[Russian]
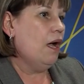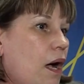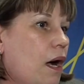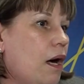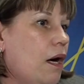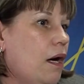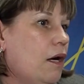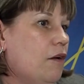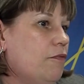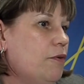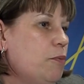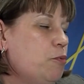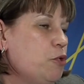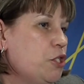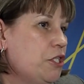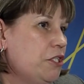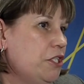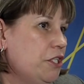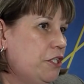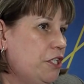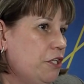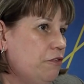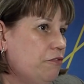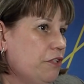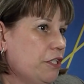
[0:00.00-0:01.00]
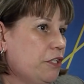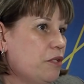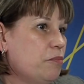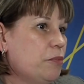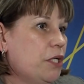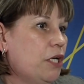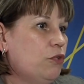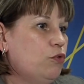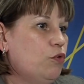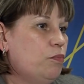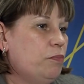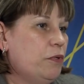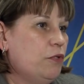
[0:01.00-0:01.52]
Выпускники в этом
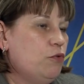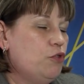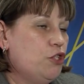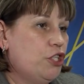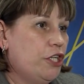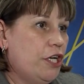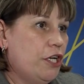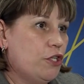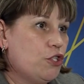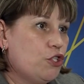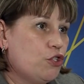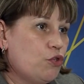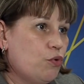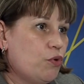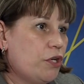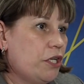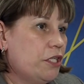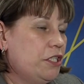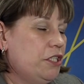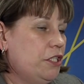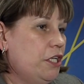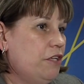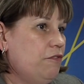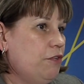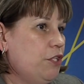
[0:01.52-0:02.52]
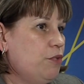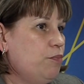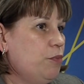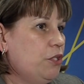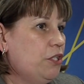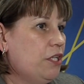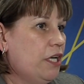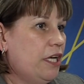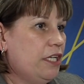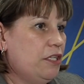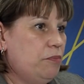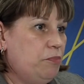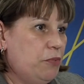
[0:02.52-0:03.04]
году получают 49
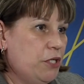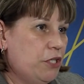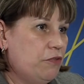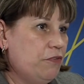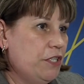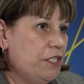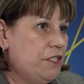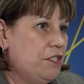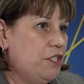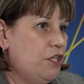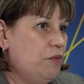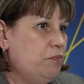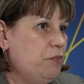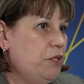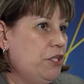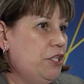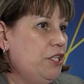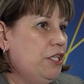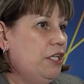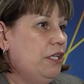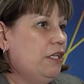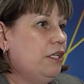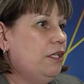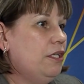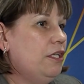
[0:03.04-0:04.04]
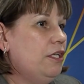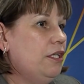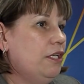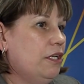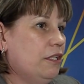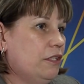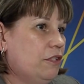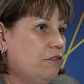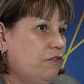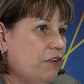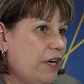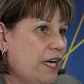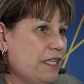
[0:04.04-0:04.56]
медалей первой степени
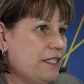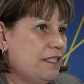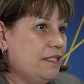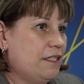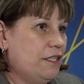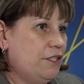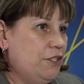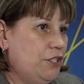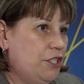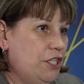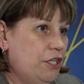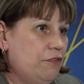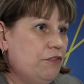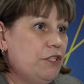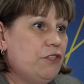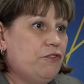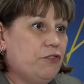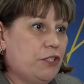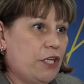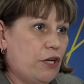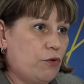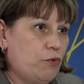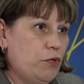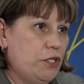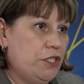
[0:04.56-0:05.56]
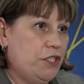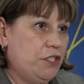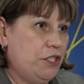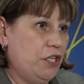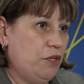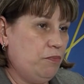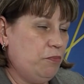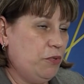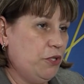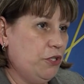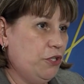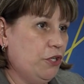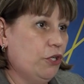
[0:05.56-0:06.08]
и 29 второй
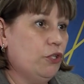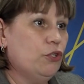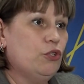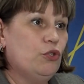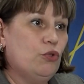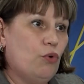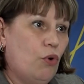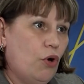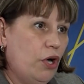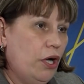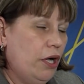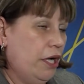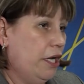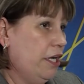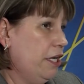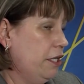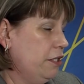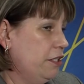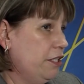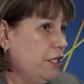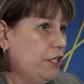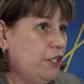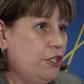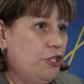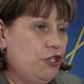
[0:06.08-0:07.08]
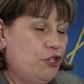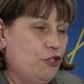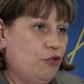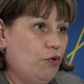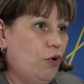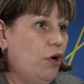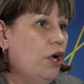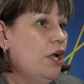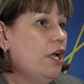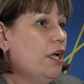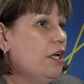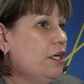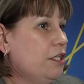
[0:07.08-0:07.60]
степени. Но это
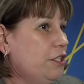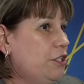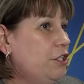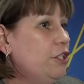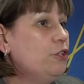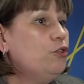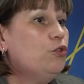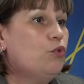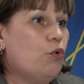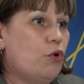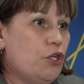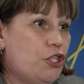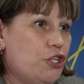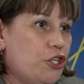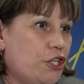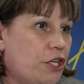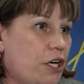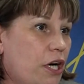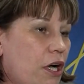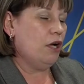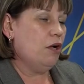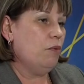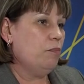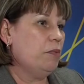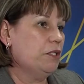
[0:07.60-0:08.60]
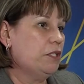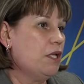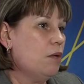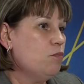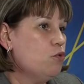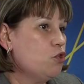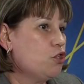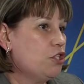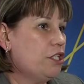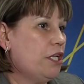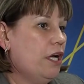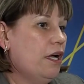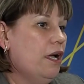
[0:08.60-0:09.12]
еще не точка,
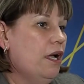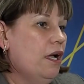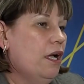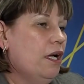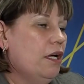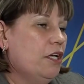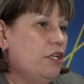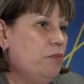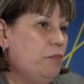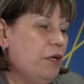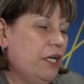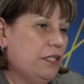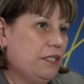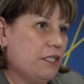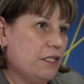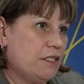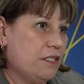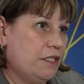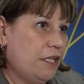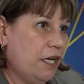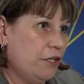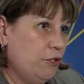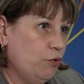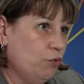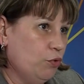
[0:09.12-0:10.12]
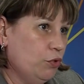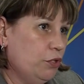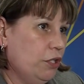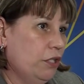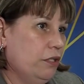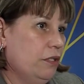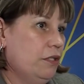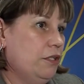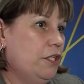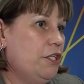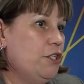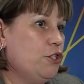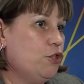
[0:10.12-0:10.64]
потому что ребята сдают
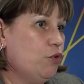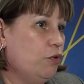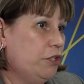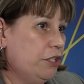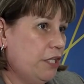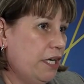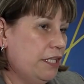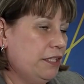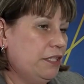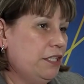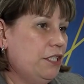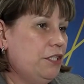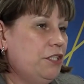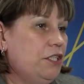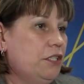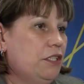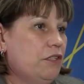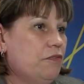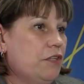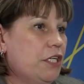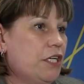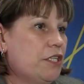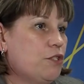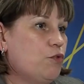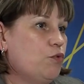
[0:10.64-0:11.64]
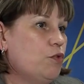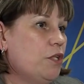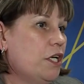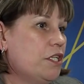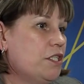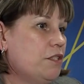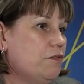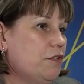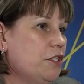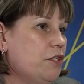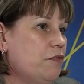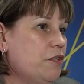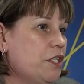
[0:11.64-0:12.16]
результаты единого
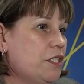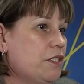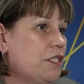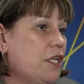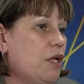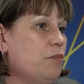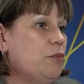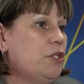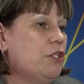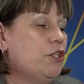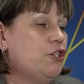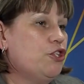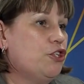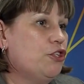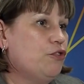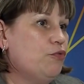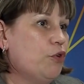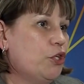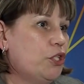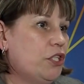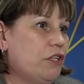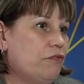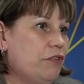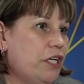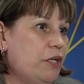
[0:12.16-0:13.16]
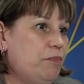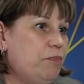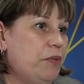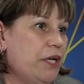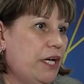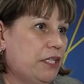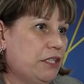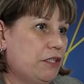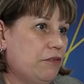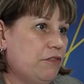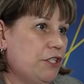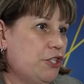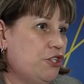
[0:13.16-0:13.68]
государственного экзамена 4 и
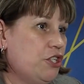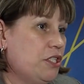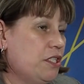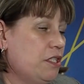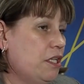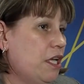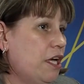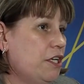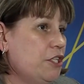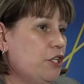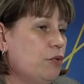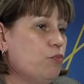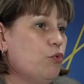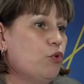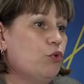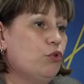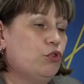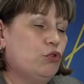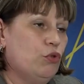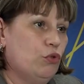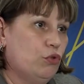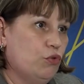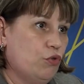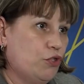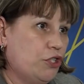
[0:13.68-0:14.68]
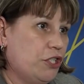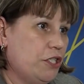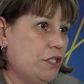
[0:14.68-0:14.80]
5 числа, они они могут улучшить